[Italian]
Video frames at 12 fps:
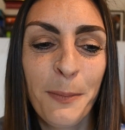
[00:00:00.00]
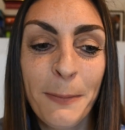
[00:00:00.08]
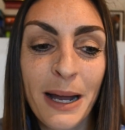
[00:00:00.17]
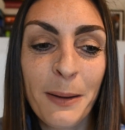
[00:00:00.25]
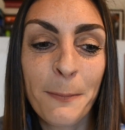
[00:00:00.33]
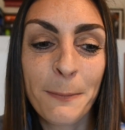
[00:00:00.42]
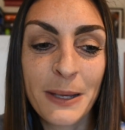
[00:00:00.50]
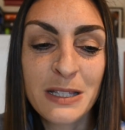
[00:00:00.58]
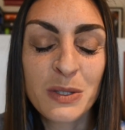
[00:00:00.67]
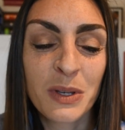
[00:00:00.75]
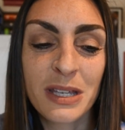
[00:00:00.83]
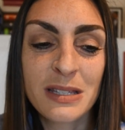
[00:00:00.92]
Ma
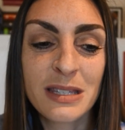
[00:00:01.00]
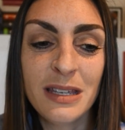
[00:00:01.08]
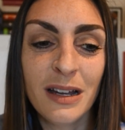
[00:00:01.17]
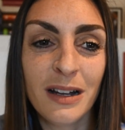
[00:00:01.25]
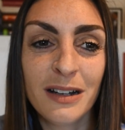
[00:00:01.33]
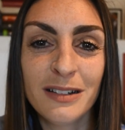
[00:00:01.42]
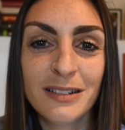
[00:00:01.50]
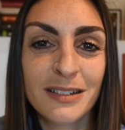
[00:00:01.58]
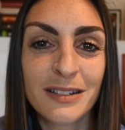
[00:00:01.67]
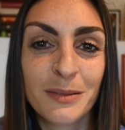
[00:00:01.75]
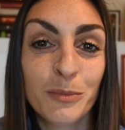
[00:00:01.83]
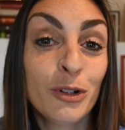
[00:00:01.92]
penso che
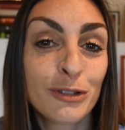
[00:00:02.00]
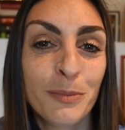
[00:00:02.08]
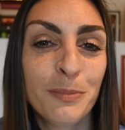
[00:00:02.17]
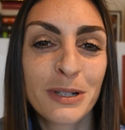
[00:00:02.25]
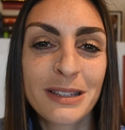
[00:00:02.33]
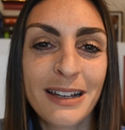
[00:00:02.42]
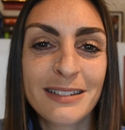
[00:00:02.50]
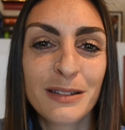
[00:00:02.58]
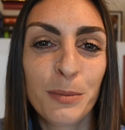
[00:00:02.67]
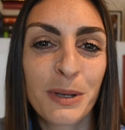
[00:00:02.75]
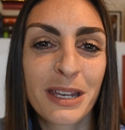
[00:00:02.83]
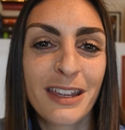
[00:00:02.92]
sia molto
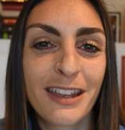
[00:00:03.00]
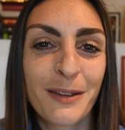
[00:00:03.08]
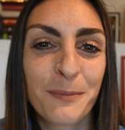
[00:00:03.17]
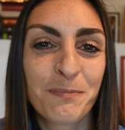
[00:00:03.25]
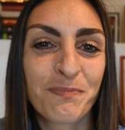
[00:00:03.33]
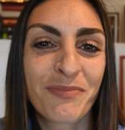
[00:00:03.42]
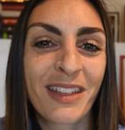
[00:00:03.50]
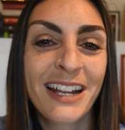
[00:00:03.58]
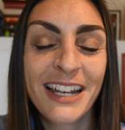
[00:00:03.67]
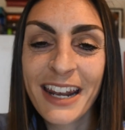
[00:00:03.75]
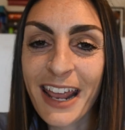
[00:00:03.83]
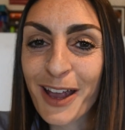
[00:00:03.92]
importante perché
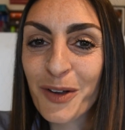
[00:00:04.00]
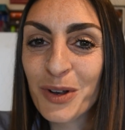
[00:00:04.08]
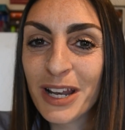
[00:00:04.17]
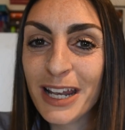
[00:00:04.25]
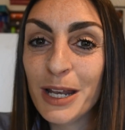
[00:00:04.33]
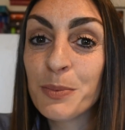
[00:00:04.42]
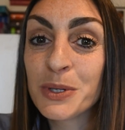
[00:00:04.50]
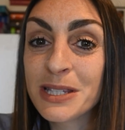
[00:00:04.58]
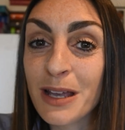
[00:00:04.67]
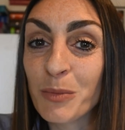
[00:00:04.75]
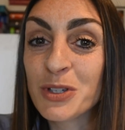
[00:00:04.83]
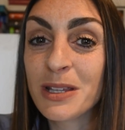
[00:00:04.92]
le regole le
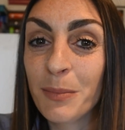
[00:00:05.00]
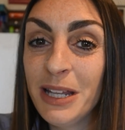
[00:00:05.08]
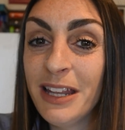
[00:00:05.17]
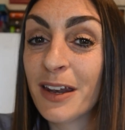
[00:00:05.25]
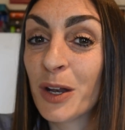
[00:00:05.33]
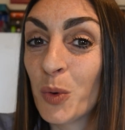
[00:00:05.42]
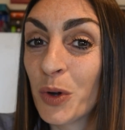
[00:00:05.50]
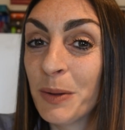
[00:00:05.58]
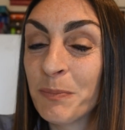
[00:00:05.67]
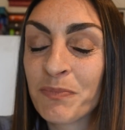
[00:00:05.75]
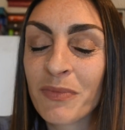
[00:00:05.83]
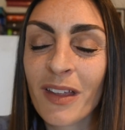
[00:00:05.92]
possiamo stabilire noi